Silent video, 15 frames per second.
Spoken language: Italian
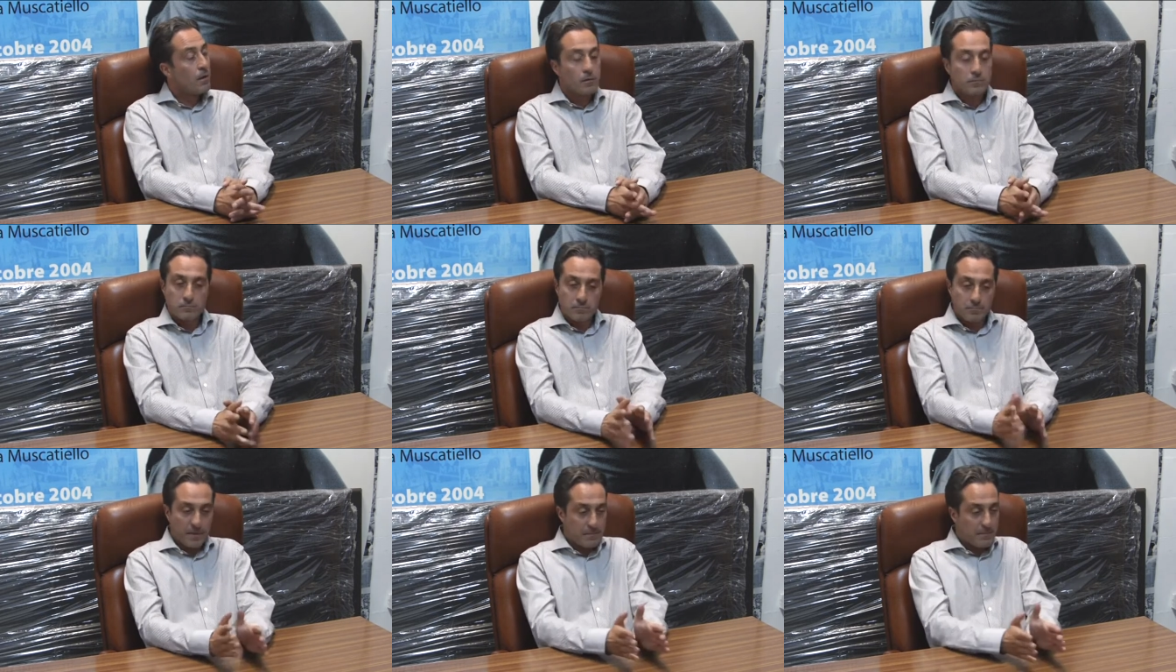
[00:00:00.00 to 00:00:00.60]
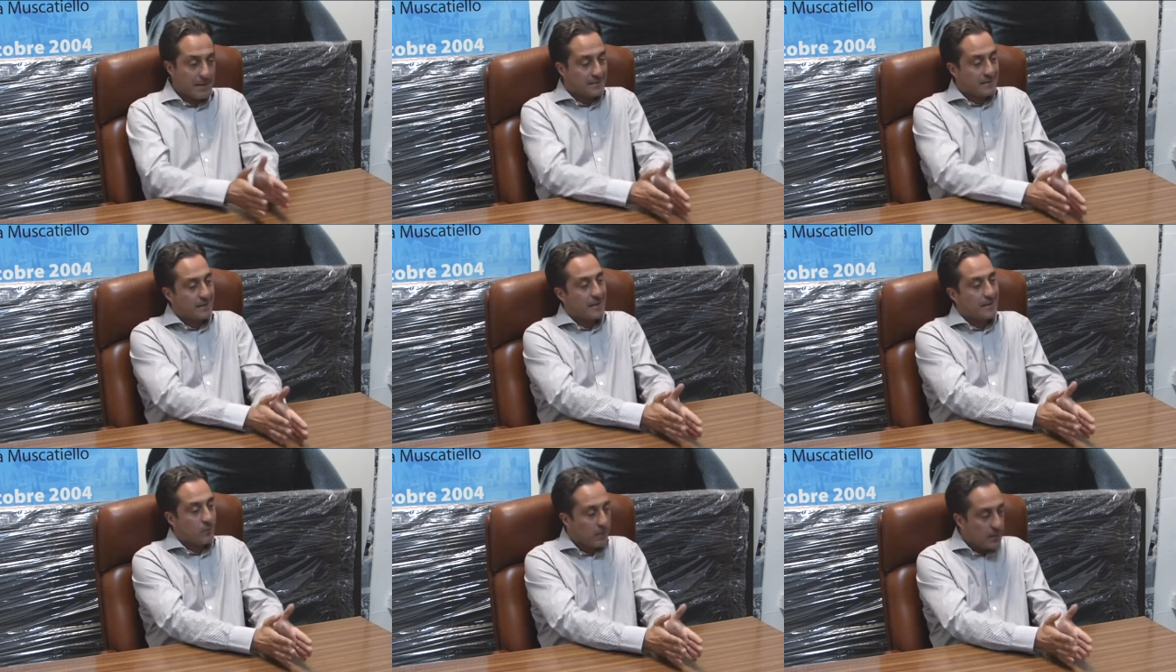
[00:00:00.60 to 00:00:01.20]
far Per
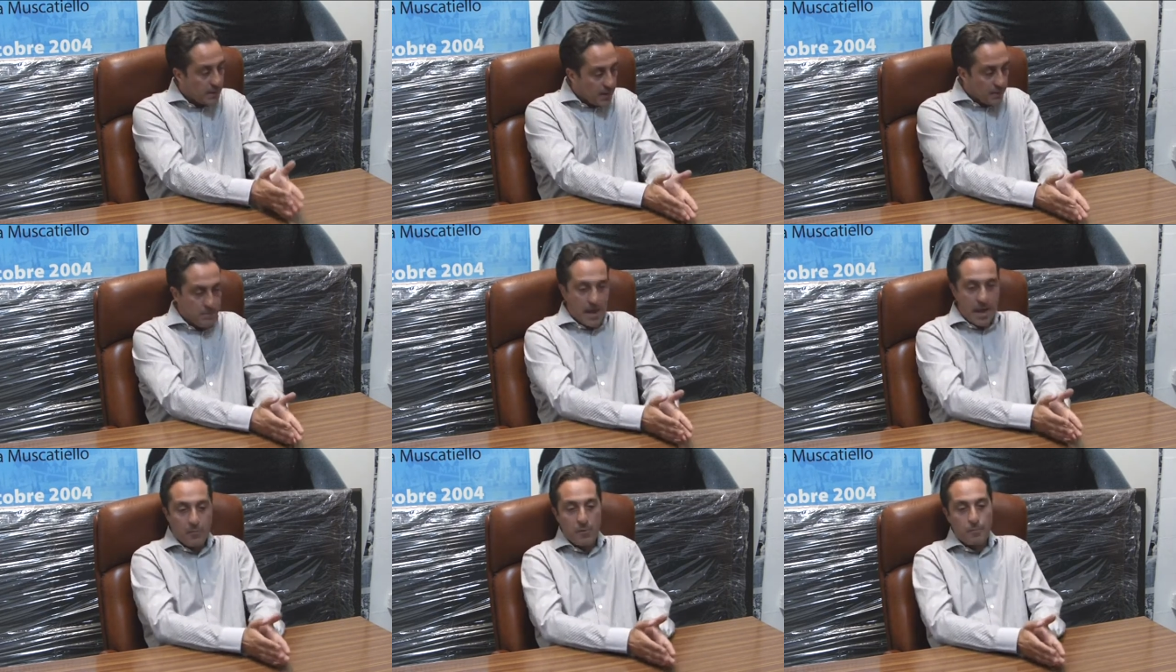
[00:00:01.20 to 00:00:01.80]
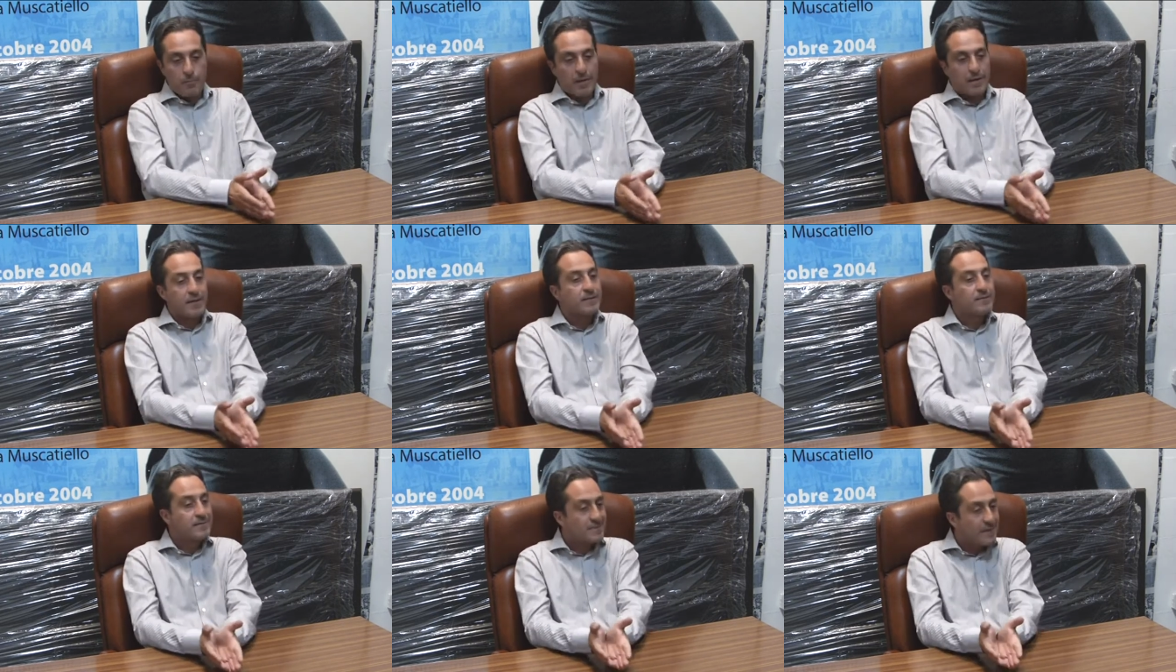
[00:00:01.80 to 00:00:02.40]
mantenere quelli che abbiamo e per
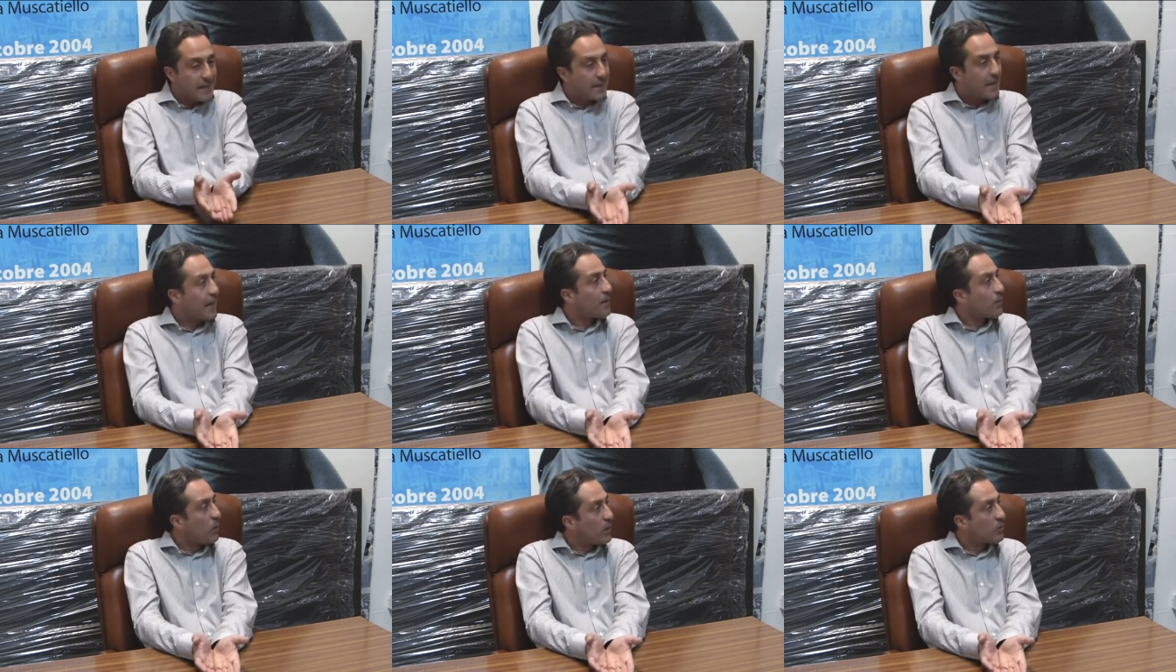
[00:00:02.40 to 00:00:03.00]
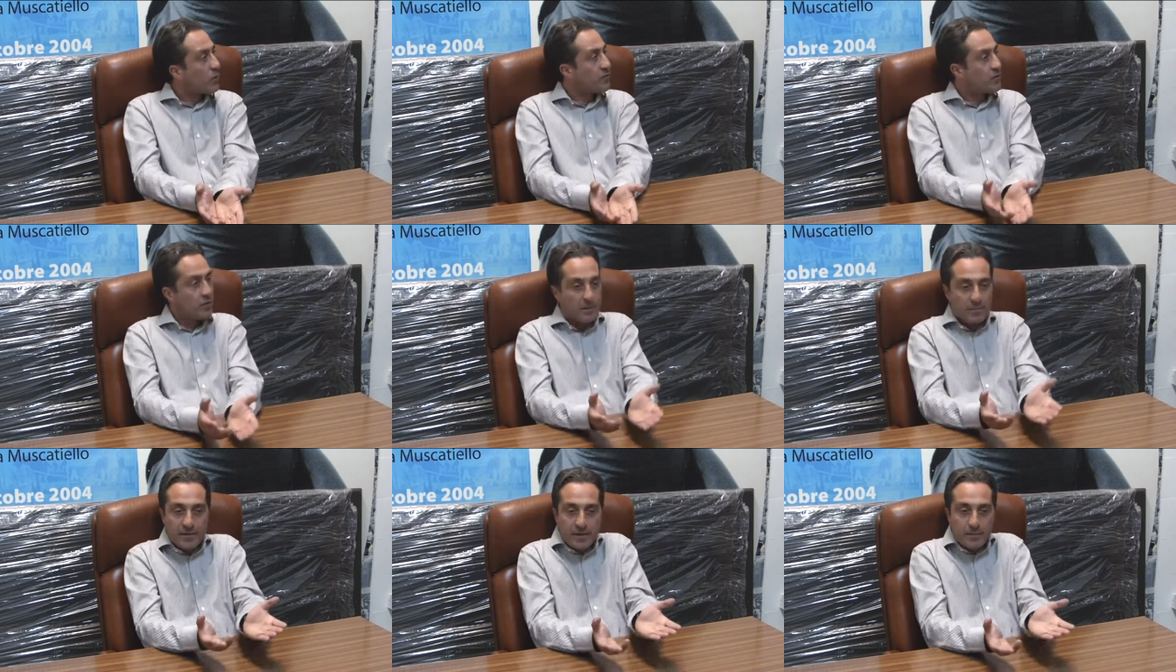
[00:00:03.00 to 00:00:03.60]
integrare
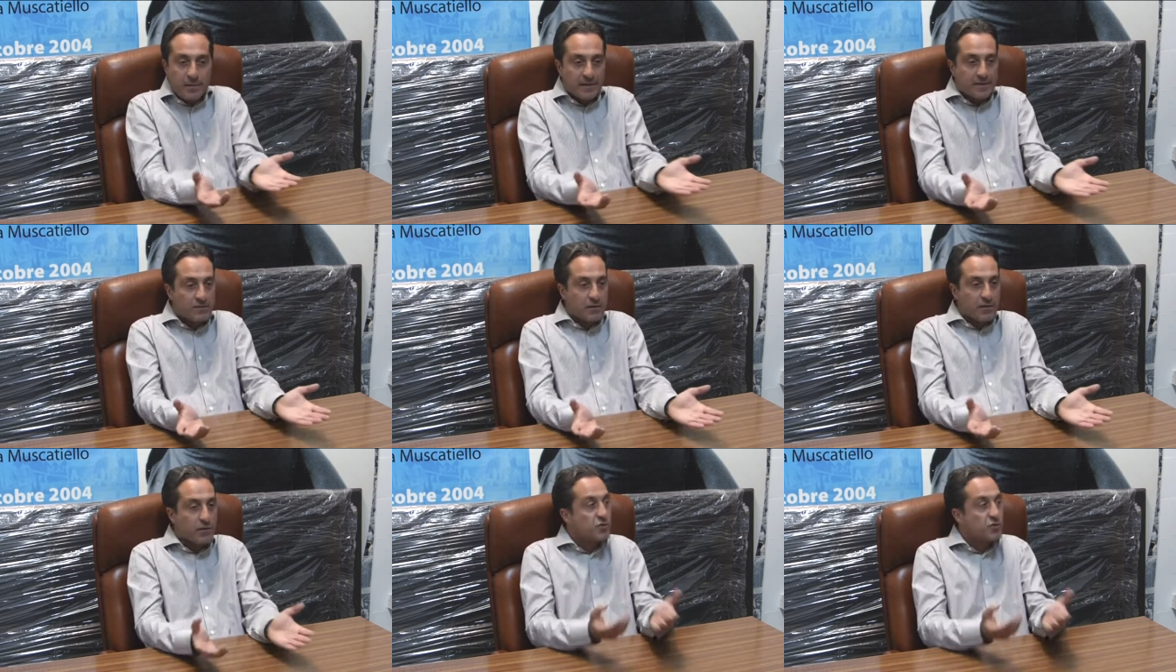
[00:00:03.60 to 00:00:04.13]
qualcosina perché penso che